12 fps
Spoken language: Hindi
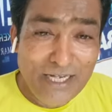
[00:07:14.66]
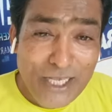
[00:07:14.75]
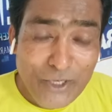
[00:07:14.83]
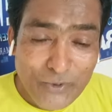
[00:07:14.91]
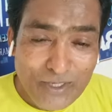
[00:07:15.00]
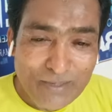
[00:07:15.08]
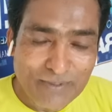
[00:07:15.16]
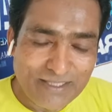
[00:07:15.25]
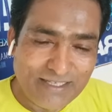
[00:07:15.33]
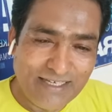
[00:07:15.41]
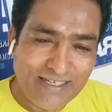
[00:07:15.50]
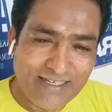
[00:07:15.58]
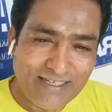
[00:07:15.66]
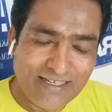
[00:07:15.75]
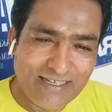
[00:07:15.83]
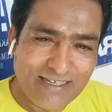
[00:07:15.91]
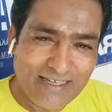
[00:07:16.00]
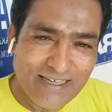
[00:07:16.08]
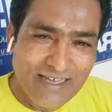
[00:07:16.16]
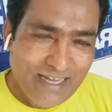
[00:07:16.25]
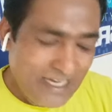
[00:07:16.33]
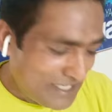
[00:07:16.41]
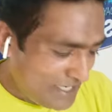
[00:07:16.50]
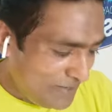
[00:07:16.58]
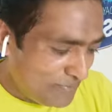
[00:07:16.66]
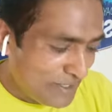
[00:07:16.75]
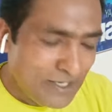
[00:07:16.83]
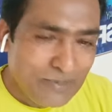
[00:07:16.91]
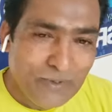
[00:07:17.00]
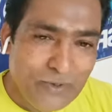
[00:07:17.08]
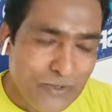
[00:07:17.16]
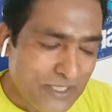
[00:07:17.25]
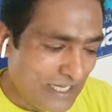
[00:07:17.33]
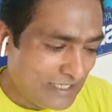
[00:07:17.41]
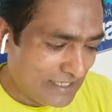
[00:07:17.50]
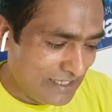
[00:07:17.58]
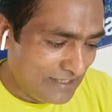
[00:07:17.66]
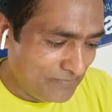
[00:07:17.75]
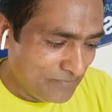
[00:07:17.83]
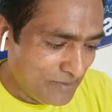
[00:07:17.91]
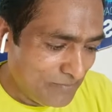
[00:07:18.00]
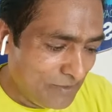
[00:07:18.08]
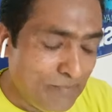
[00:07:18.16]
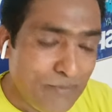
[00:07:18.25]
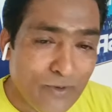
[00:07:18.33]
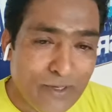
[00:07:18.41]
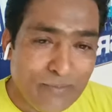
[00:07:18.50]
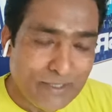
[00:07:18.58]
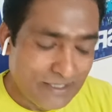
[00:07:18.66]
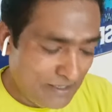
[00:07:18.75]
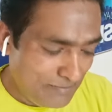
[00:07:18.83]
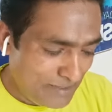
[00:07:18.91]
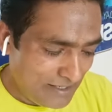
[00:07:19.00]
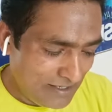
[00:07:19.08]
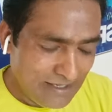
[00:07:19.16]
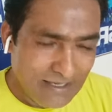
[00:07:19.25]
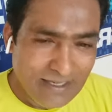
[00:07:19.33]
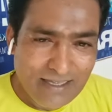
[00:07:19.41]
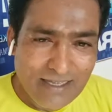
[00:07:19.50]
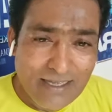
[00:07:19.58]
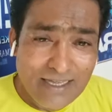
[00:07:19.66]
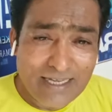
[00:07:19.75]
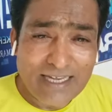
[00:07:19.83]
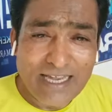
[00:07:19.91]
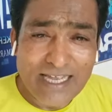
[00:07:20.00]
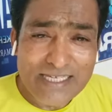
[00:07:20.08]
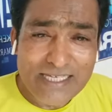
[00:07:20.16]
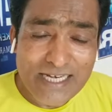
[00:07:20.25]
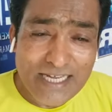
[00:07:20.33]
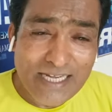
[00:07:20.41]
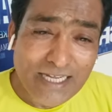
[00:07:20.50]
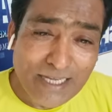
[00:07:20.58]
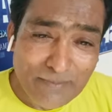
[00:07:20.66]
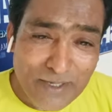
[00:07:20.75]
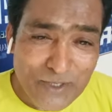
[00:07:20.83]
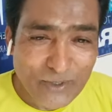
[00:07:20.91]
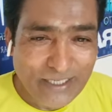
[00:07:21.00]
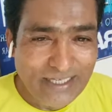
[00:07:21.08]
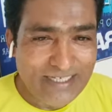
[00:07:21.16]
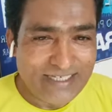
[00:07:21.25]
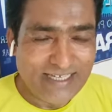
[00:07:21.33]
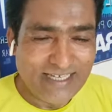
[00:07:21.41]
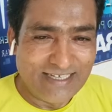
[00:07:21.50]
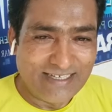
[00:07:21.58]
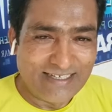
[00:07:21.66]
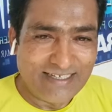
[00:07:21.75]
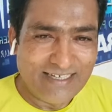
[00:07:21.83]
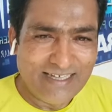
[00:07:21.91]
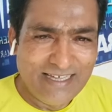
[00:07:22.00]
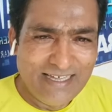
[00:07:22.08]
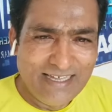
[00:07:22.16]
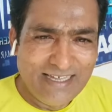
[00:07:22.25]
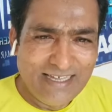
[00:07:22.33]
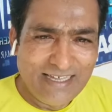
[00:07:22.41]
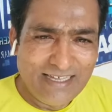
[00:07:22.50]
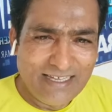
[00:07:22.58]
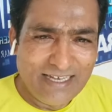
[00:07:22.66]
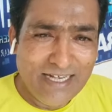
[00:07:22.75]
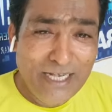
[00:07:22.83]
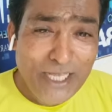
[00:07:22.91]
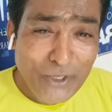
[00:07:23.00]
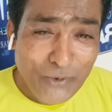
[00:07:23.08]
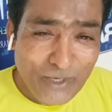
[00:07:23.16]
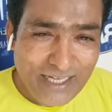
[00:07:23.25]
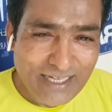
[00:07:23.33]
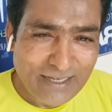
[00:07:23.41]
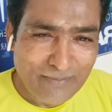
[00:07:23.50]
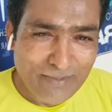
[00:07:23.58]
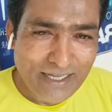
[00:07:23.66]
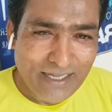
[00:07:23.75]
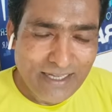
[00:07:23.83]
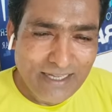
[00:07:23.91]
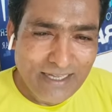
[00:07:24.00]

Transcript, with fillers: नीरो की पत्नी इसलिए प्रेरित पलूस कहता है फिलिपियों की पत्री में कैसर के घर में जो कलीसिया है नीरो के घर में